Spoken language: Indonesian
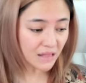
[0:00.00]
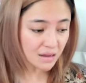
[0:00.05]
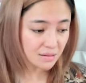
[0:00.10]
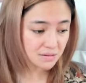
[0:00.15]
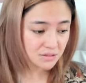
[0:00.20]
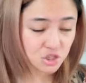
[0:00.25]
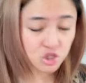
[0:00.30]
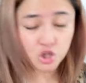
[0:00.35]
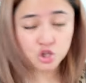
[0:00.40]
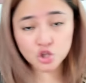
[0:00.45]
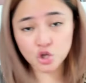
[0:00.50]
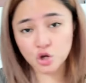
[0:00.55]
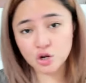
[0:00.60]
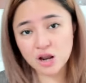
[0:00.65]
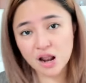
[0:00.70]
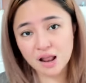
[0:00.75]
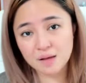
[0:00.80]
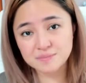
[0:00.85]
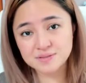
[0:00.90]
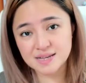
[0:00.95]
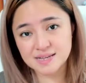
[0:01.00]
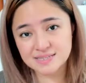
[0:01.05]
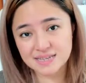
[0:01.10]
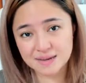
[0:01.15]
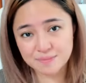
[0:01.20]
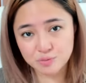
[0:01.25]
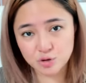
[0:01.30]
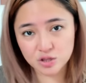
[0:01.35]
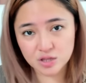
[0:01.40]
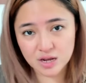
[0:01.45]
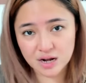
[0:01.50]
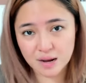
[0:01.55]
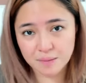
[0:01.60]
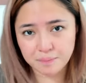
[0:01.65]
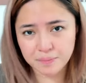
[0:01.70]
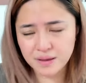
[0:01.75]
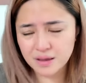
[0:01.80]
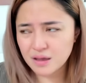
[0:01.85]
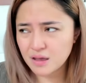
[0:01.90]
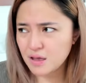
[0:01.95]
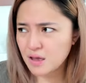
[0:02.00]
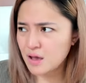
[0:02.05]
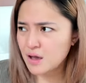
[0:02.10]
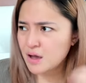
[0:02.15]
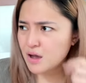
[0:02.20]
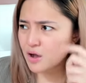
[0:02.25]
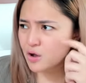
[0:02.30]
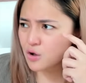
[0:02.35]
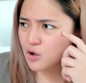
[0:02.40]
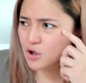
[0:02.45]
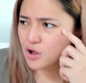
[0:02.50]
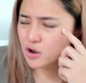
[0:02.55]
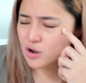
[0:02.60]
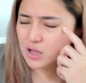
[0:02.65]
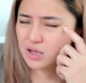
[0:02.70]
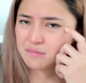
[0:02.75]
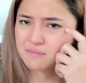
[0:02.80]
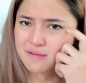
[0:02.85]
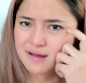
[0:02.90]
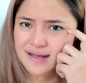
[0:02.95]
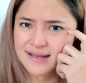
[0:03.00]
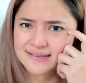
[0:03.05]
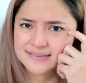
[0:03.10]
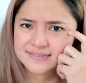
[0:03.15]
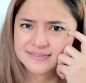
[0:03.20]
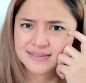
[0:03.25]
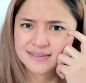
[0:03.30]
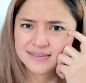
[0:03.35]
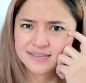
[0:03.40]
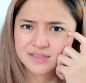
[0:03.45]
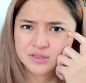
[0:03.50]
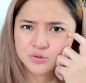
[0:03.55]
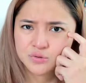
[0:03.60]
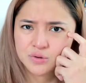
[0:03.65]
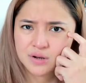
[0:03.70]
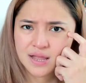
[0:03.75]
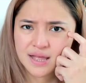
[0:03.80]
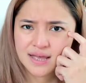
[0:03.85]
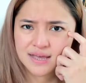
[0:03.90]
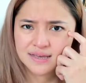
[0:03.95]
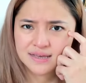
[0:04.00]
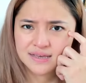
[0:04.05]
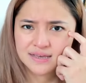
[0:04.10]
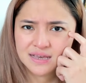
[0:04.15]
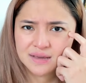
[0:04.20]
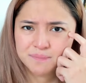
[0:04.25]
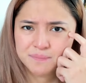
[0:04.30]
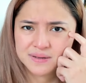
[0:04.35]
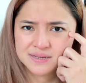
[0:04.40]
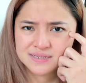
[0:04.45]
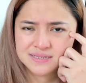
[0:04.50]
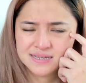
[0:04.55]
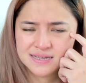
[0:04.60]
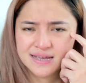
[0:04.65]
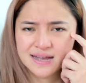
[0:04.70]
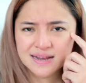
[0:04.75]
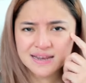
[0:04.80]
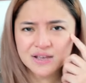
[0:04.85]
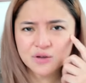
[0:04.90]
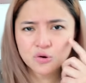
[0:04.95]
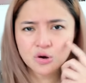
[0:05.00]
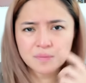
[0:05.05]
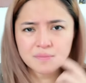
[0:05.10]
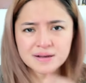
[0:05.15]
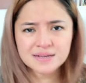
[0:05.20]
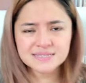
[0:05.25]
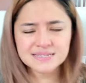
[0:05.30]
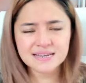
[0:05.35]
contoh dalam sesi hipnoterapi kok kalau ngebahas itu lagi pas digali gue masih